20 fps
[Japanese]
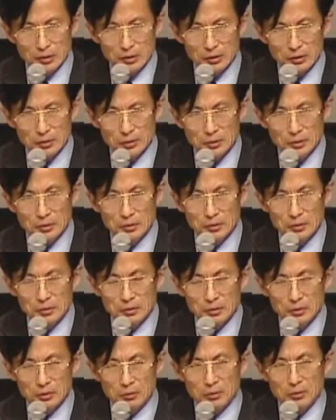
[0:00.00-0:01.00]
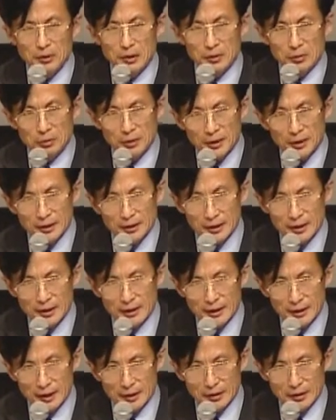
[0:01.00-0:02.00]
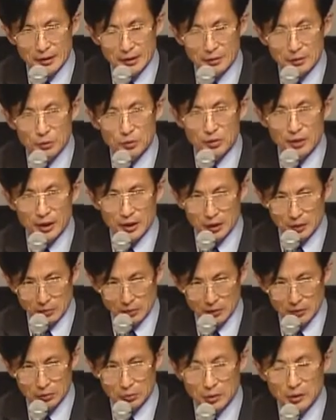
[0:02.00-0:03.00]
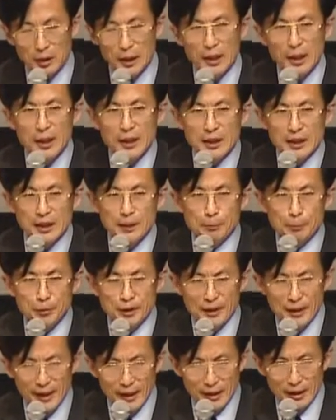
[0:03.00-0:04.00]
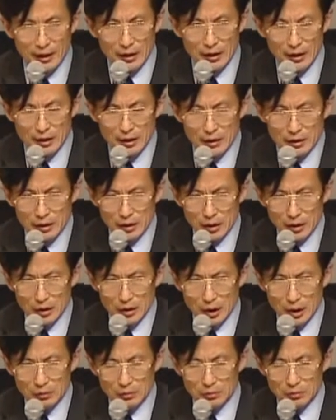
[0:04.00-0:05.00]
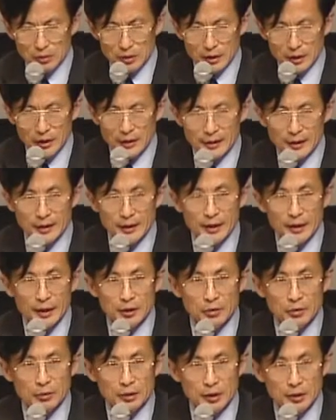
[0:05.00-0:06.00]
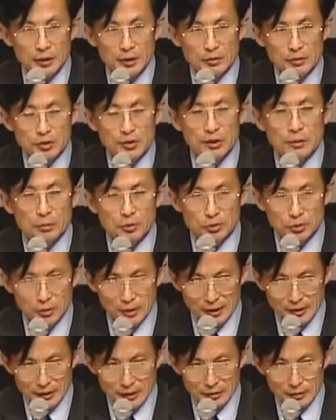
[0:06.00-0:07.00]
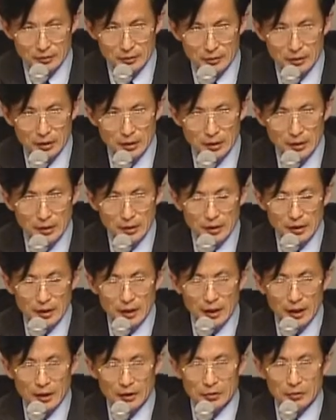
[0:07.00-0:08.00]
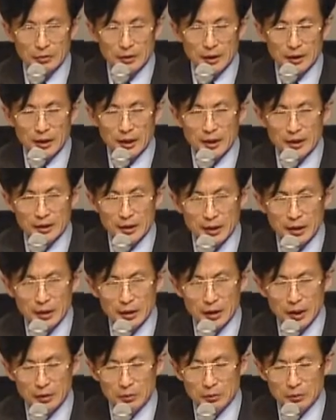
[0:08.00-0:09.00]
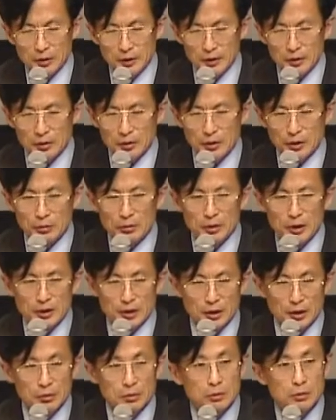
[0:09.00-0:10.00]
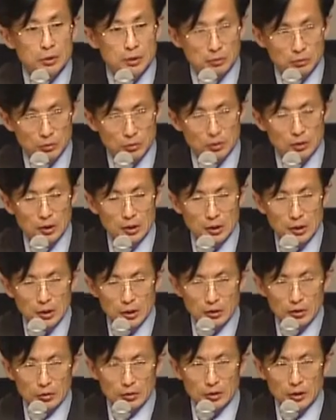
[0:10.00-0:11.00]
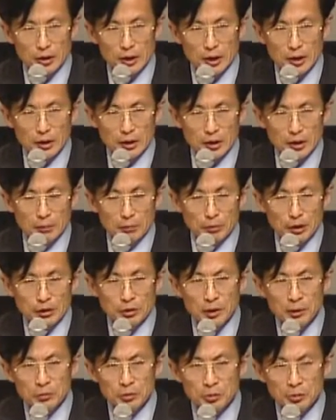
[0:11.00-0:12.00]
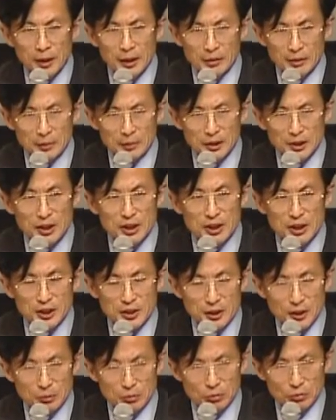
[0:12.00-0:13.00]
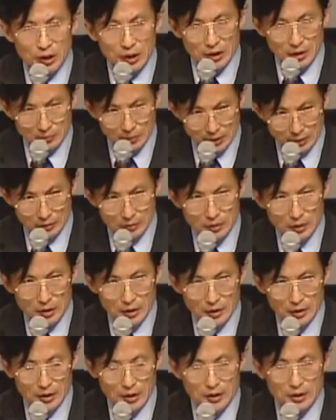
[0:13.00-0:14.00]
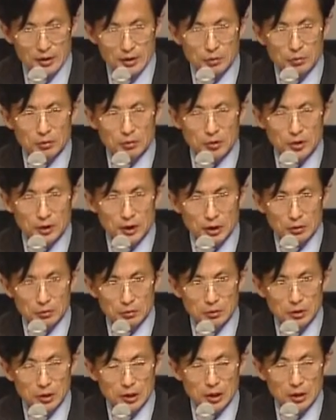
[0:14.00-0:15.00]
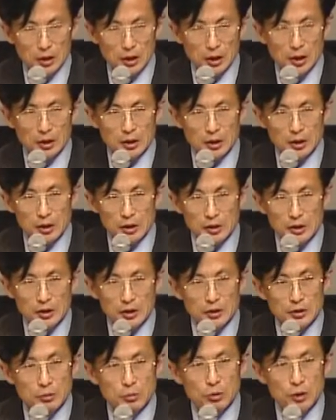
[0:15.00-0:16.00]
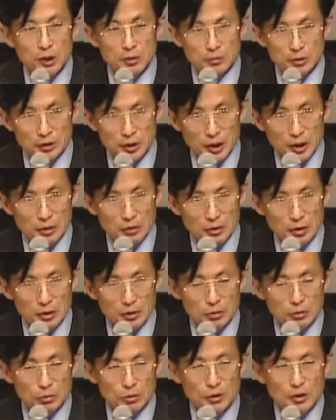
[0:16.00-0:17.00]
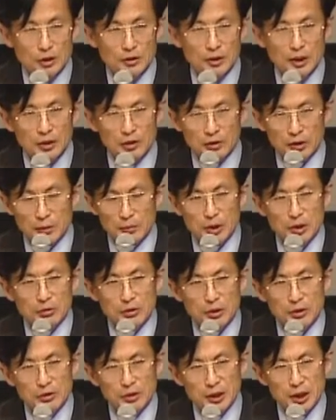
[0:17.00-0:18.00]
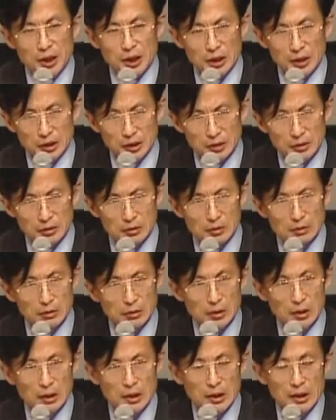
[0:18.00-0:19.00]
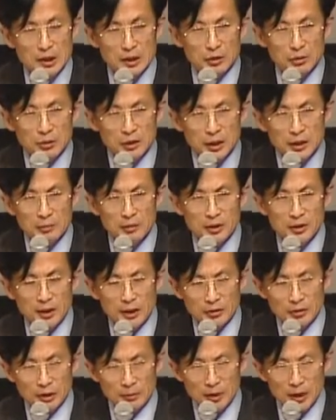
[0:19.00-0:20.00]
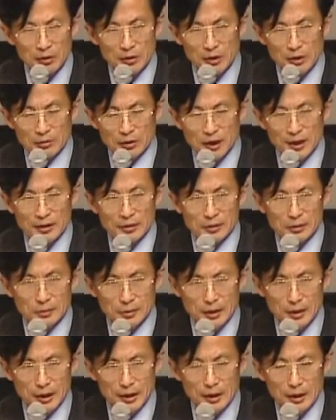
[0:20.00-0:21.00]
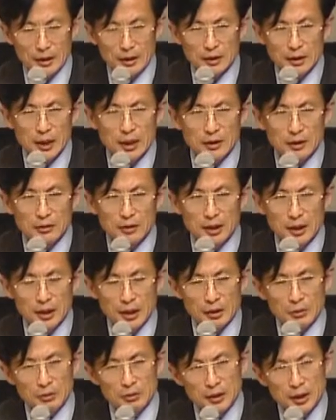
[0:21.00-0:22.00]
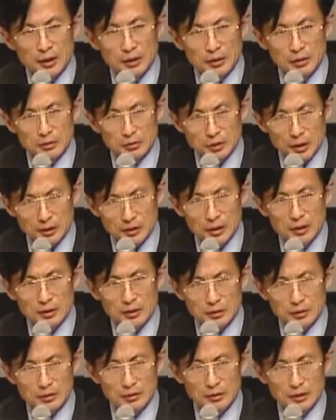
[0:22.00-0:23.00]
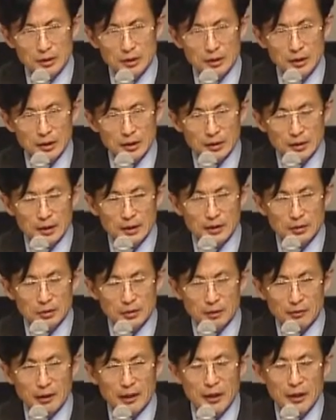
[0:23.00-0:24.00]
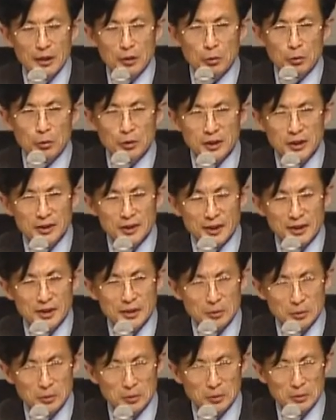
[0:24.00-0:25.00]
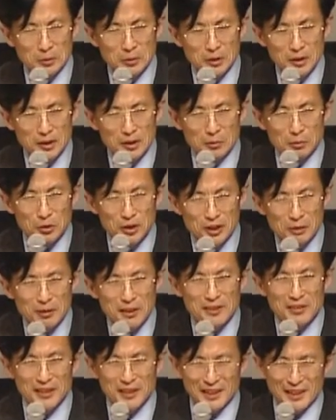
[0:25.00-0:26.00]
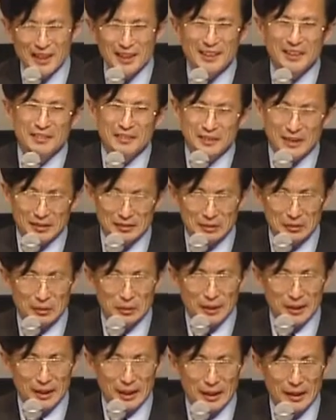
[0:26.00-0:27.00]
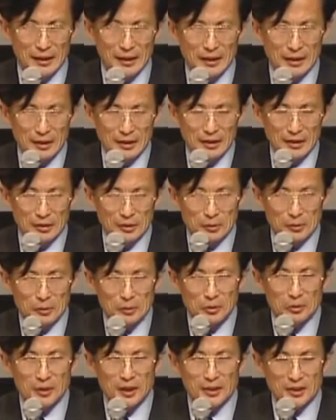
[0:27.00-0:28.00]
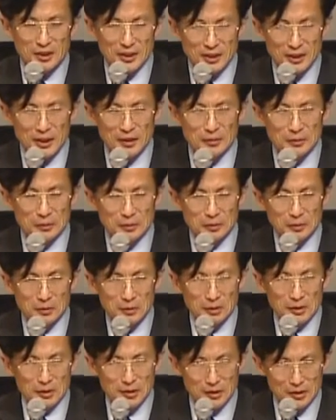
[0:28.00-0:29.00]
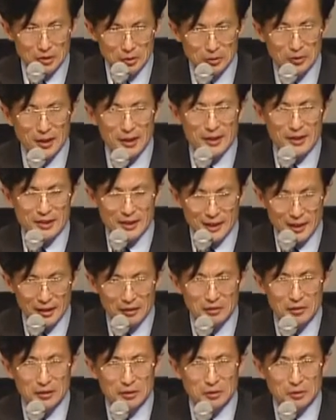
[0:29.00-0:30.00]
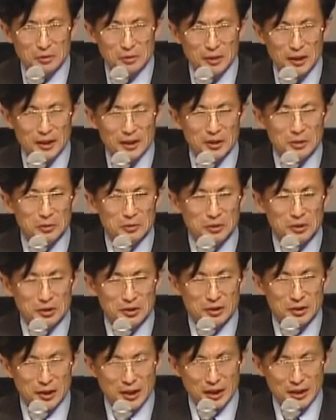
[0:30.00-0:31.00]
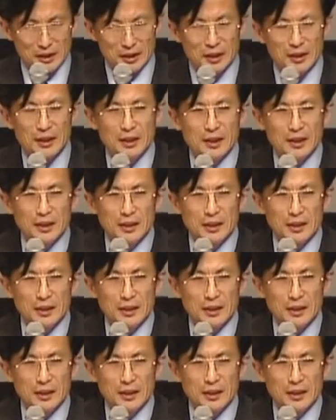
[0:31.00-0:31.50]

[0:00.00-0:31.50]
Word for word: そういうところでどうやったらいいかっていう問題になりますこれは EPA あの経済連携協定についてもそうなんですああいう方々あのせっかく日本で資格取ってもそれがベトナムの場合は今認知してもらってますしかし日本の資格帰ってから認知してもらえませんこれじゃサーキュラーマイグレーションにならないんですいろんな意味でサーキュラーマイグレーションの発想で改革が可能になってくるはずなんです是非それは本人たちのモチベーションが活かせるんですこれがそのことが次への将来につながるっていうことが意欲につながりっ